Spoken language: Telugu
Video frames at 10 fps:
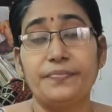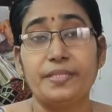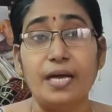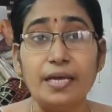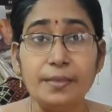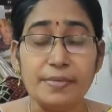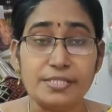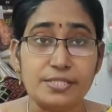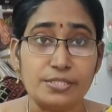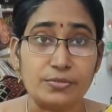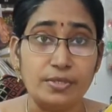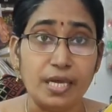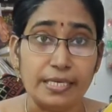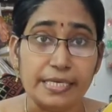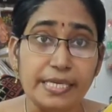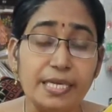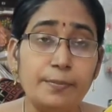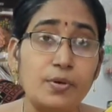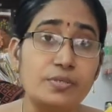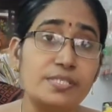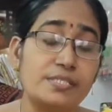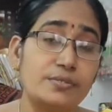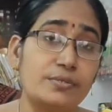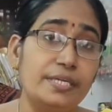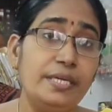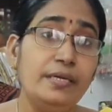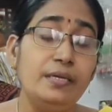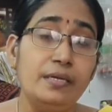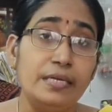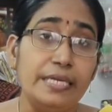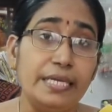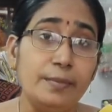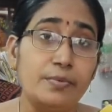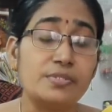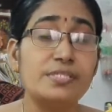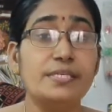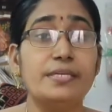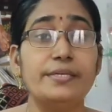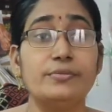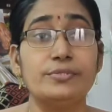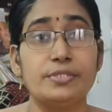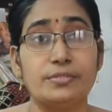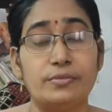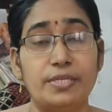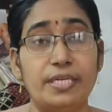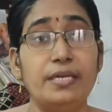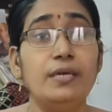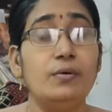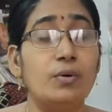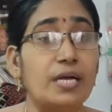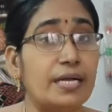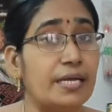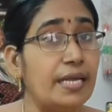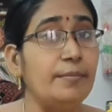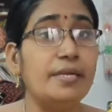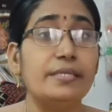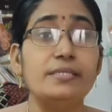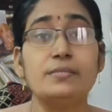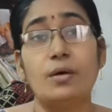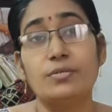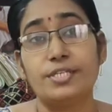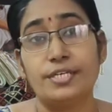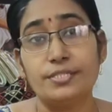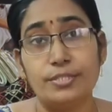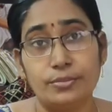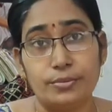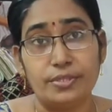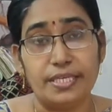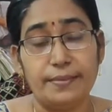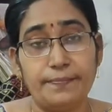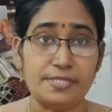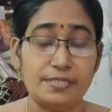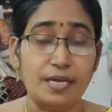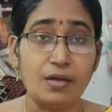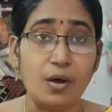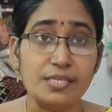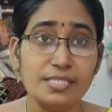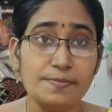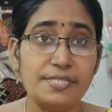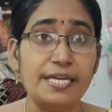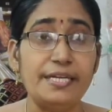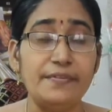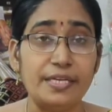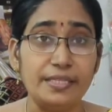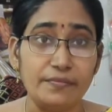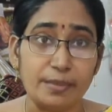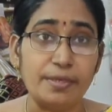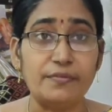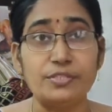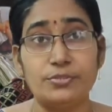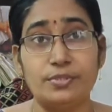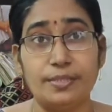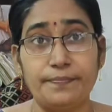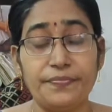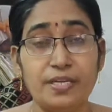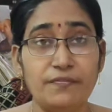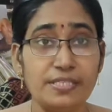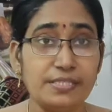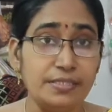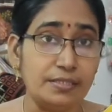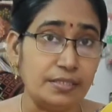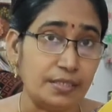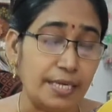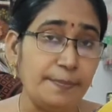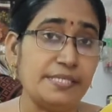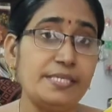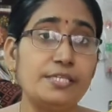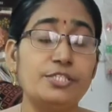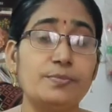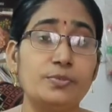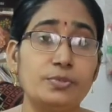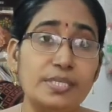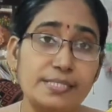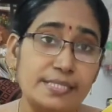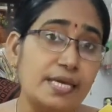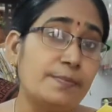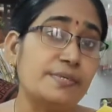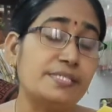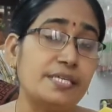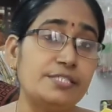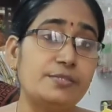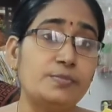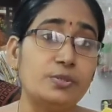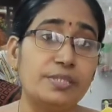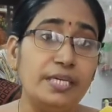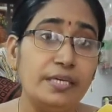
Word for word: దాన్ని బేస్ చేసుకొని ఆ లీగల్ ప్రాసెస్ తోటి లీగల్ ప్రొసీజర్ని యూజ్ చేసుకొని ఒక క్రైమ్ అనేది సాల్వ్ చేయడం జరుగుతుంది ఆ కాన్సెప్ట్స్ ఏంటివి అనేది వన్ బై వన్ చూద్దాం ఫస్ట్ ఐపీసీ ఏం చెప్తోంది సిఆర్పిసి ఏం చెప్తోంది